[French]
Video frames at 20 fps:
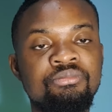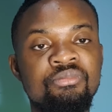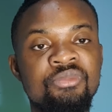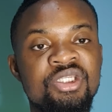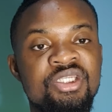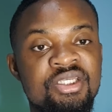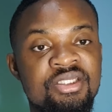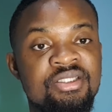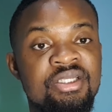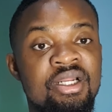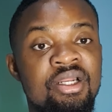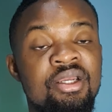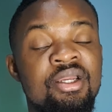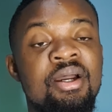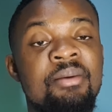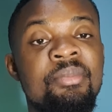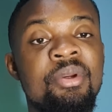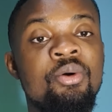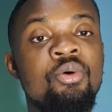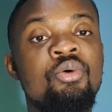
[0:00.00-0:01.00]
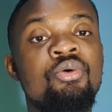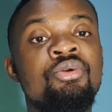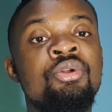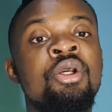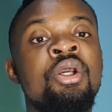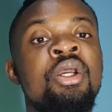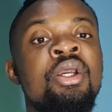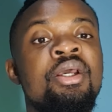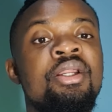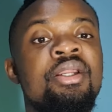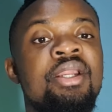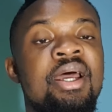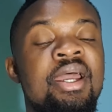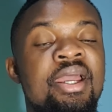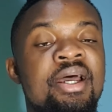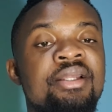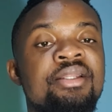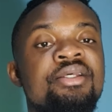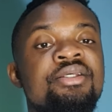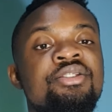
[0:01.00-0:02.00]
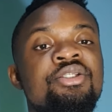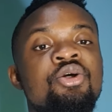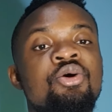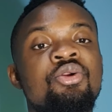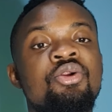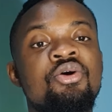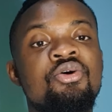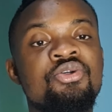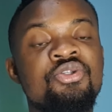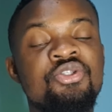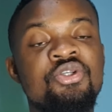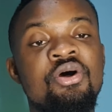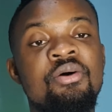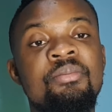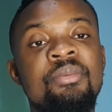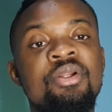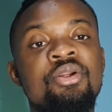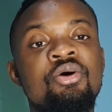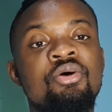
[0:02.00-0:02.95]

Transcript: C'est ça, le Cameroun, la RDC, on est ensemble.